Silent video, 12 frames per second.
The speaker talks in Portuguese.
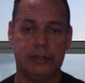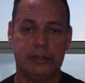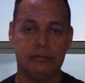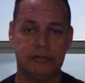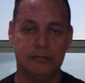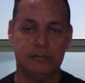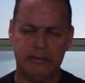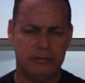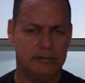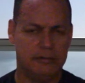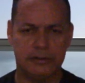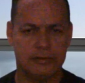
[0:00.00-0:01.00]
tudo isso,
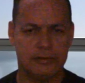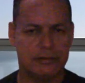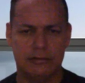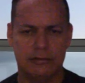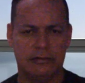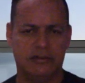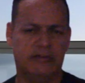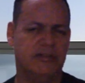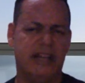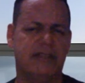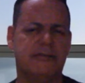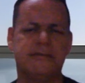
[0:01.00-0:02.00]
que é o time
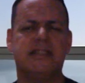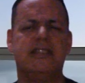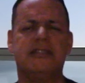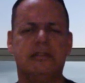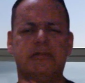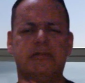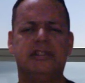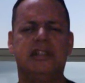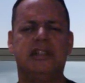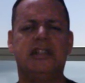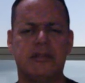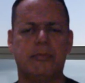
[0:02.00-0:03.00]
do São Paulo. Não é
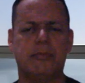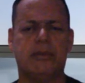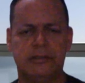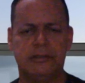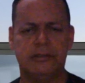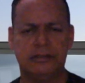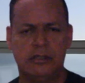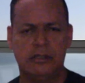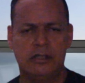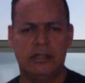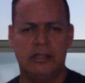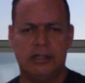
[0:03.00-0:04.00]
tudo isso. Não
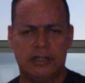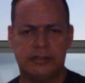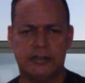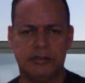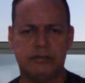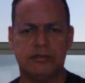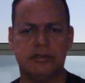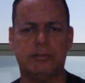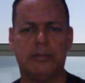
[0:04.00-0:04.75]
vá você se iludir